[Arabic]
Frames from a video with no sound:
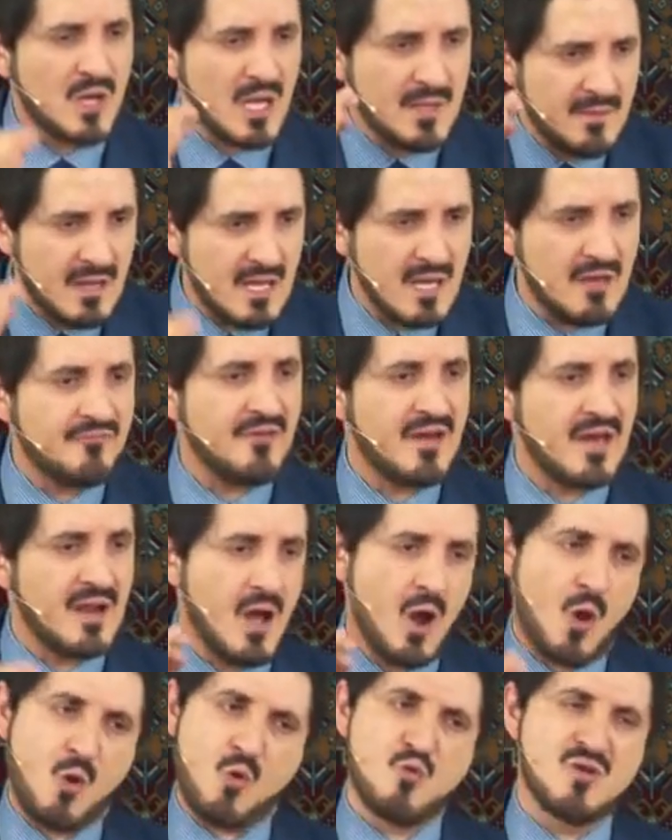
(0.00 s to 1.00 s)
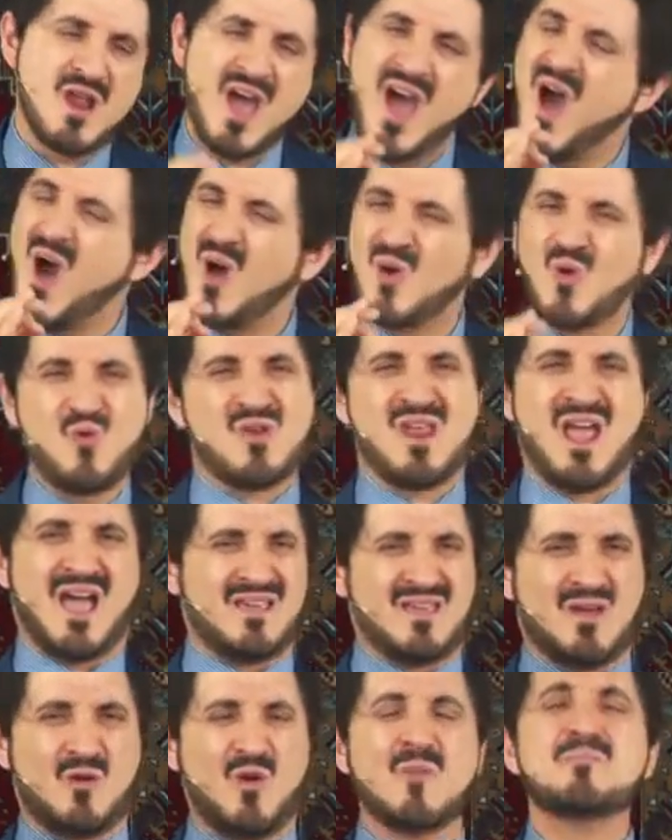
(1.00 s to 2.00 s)
كما يفعل أخونا هارون
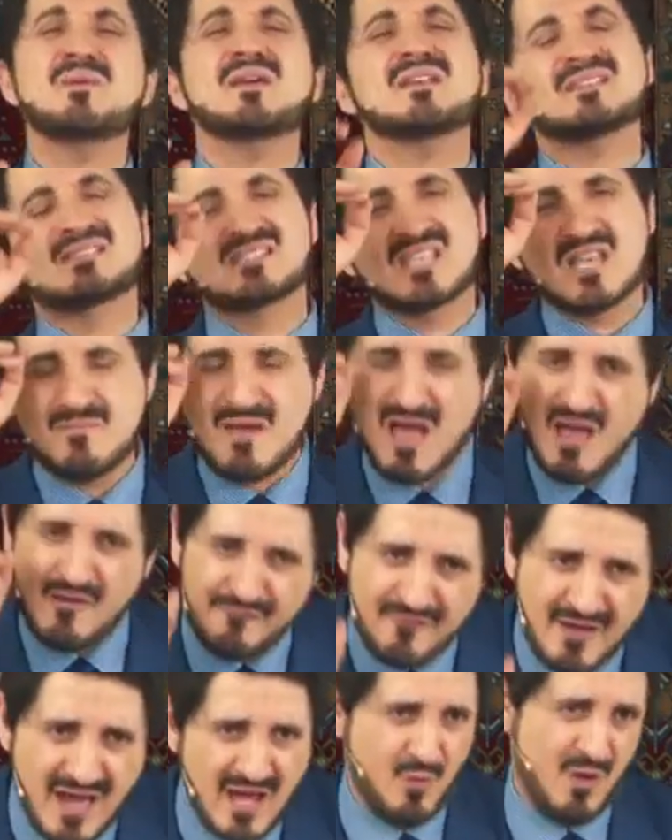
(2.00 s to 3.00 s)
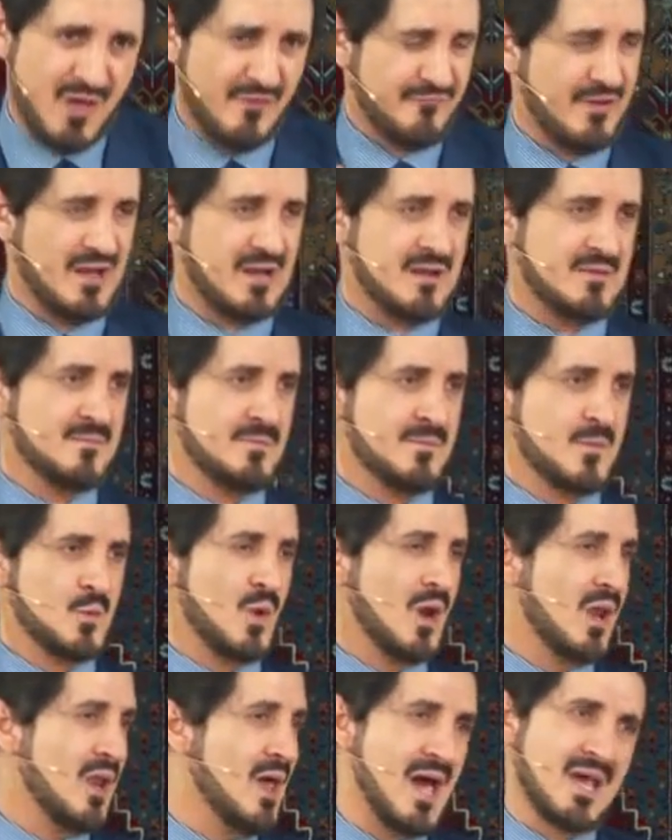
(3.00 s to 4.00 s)
يحيى وبئس ما فعل ويفعل
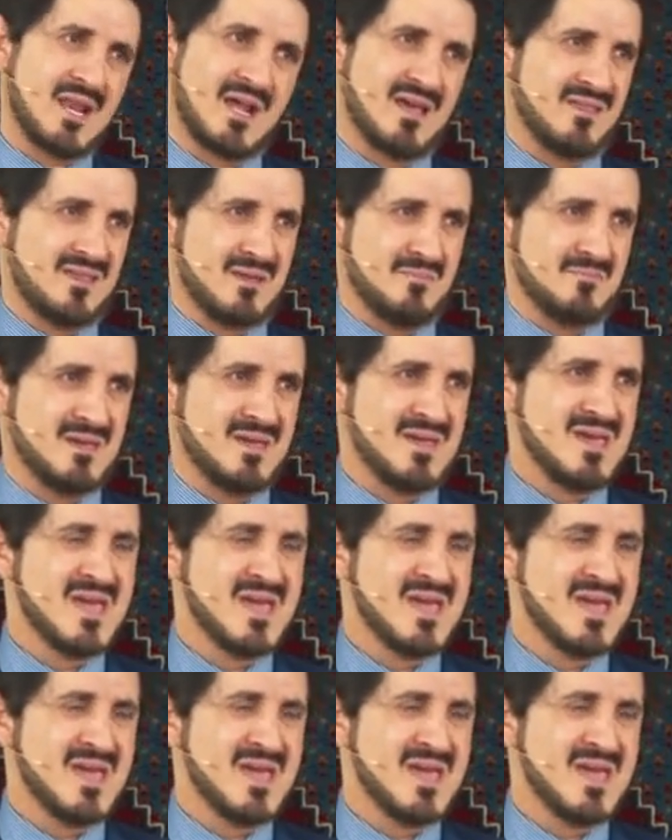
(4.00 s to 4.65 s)
والله العظيم